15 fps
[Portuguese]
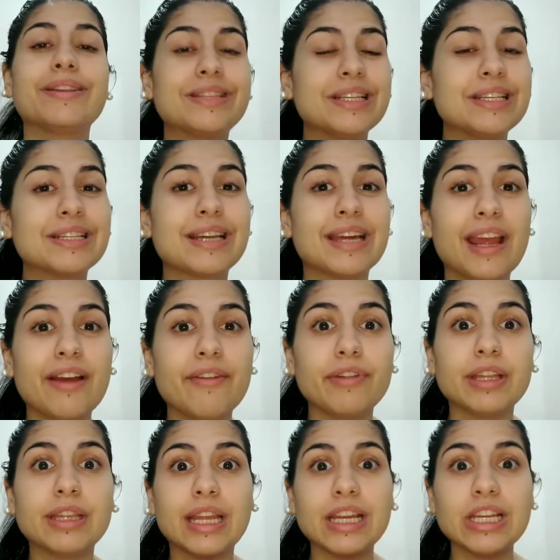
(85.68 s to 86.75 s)
se
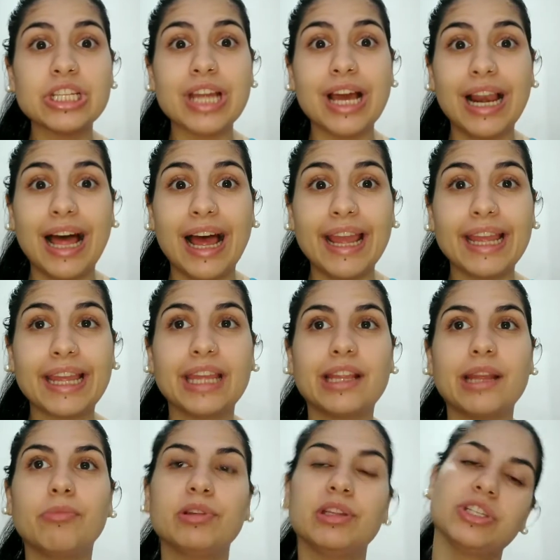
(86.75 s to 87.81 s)
inscreve e deixa like.
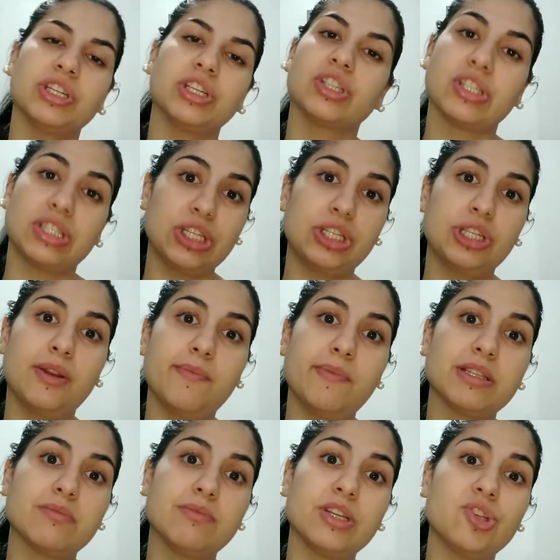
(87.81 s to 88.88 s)
Tem muita gente assistindo
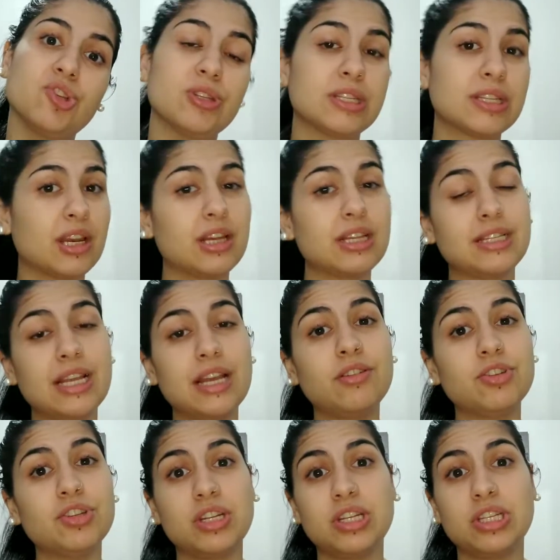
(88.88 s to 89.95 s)
meus vídeos,
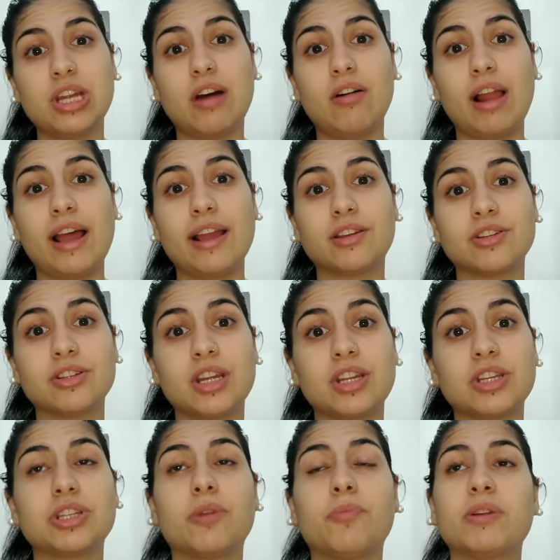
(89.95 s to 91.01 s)
crescendo de deixar o like,
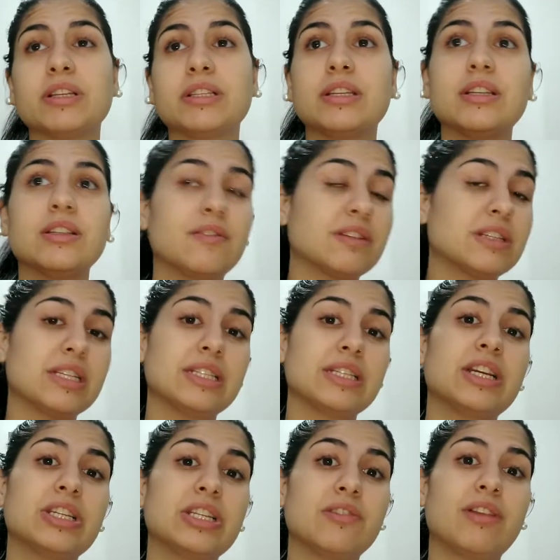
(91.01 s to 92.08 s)
gente. Eu preciso que vocês
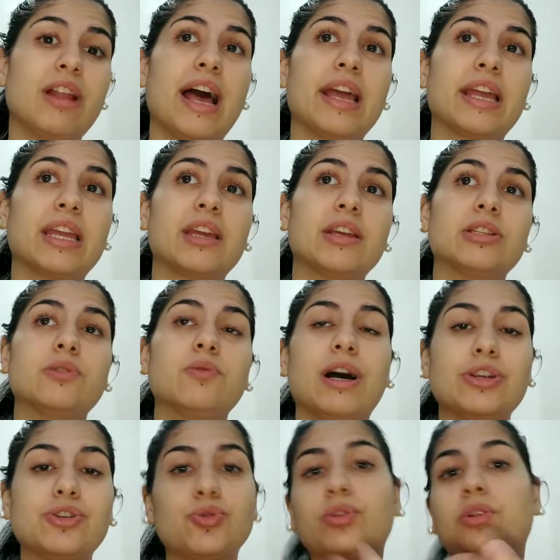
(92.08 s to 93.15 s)
deixem o like. Isso
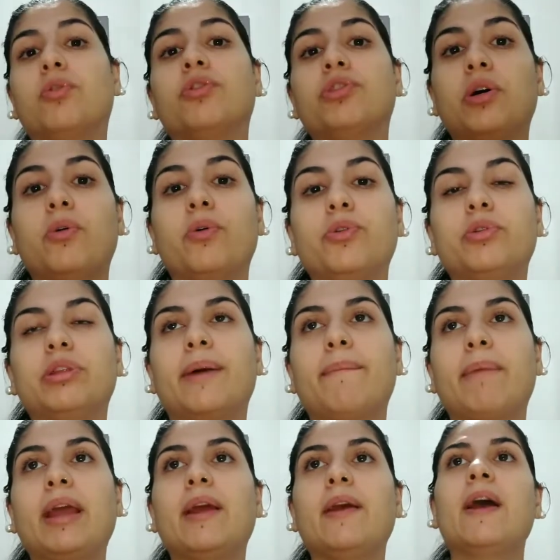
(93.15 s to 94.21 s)
ajuda o conteúdo
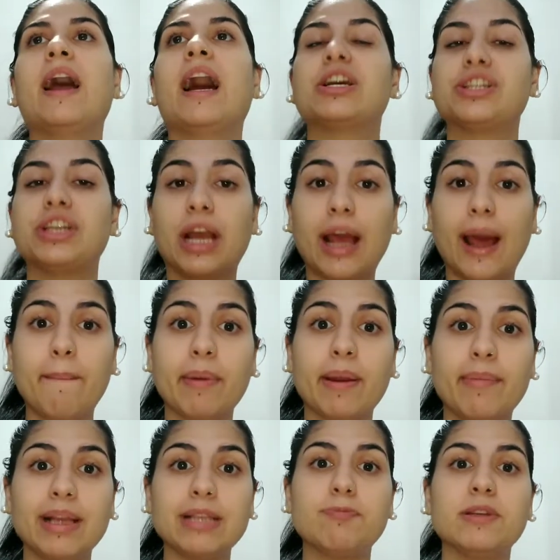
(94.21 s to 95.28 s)
também a chegar
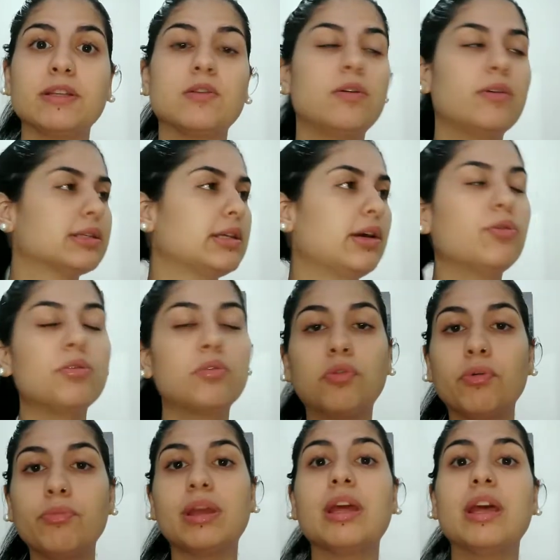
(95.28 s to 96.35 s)
para mais pessoas, é o
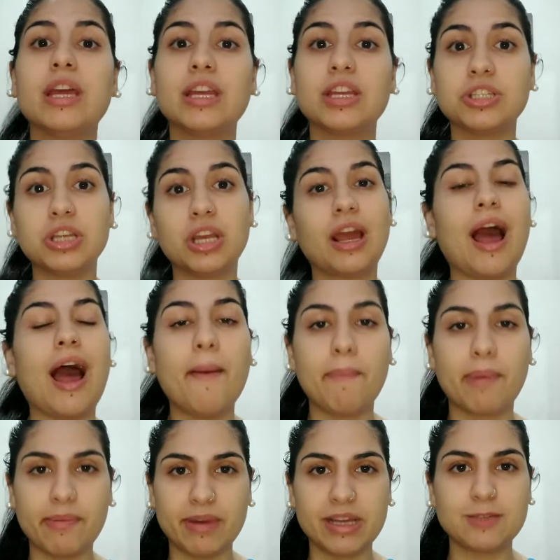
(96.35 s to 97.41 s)
YouTube indicar
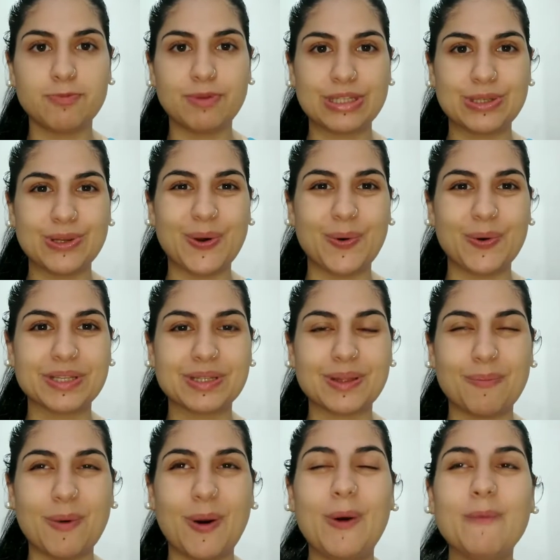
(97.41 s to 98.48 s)
para mais pessoas,
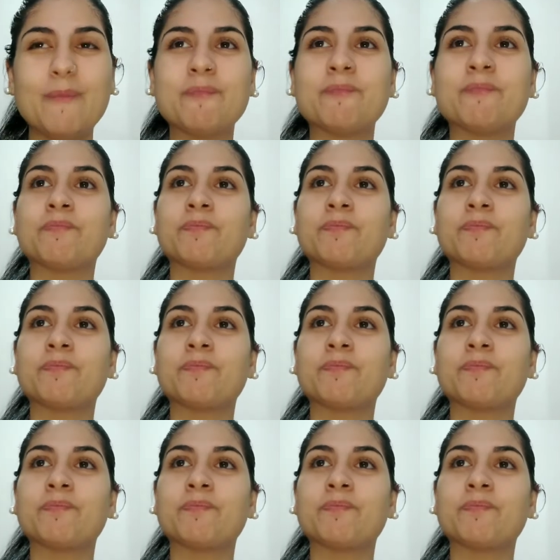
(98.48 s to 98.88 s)
tá bom?